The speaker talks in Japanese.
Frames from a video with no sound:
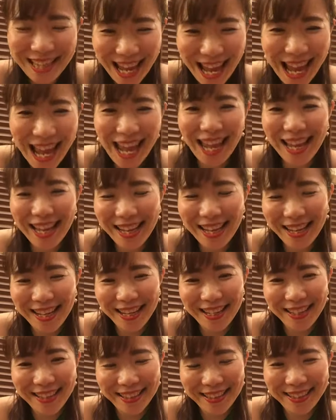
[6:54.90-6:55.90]
で
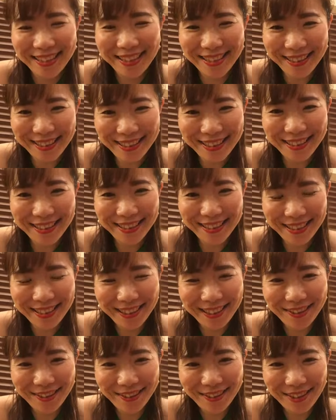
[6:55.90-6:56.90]
なんかな
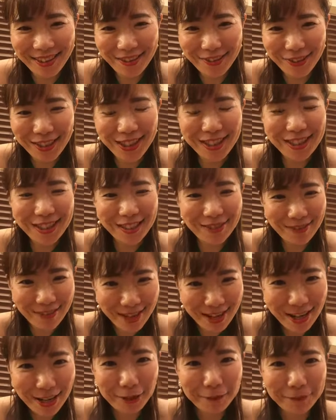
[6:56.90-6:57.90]
んだろうな私
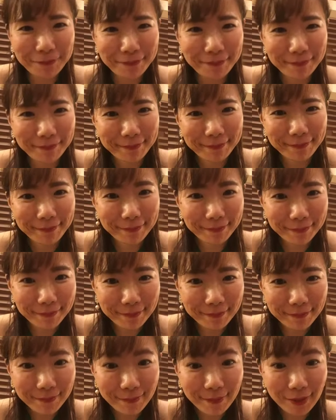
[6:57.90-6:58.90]
は
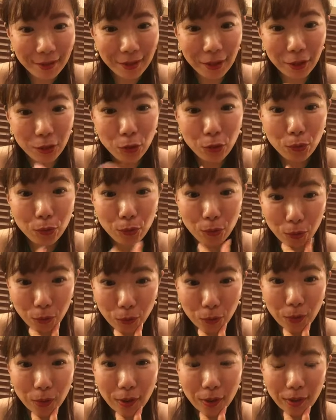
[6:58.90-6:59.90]
な今日
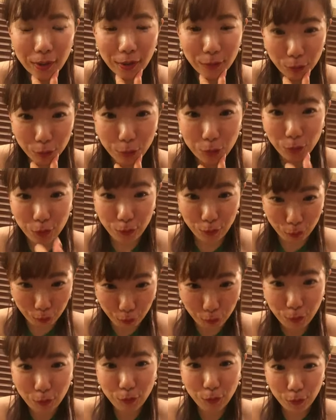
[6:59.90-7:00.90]
のそうそう、
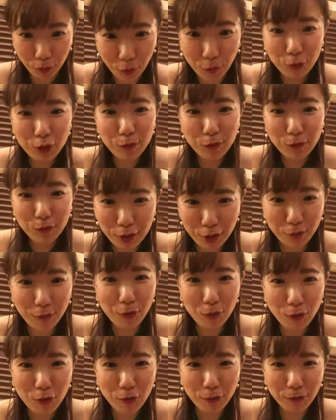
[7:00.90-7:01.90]
うん、楽してて
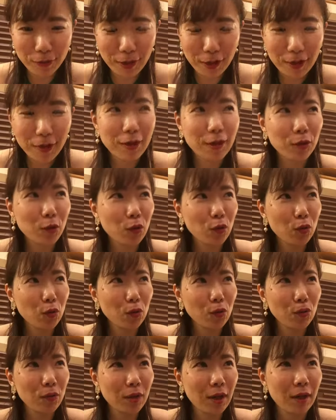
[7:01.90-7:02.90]
ビフォーアフターあの今日
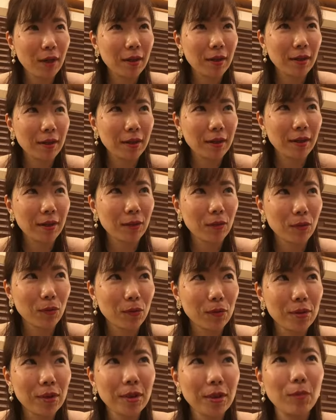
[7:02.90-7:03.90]
のねなんかあの
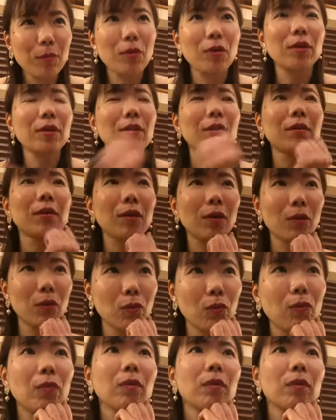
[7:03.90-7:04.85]
講座でも言ってたんだけど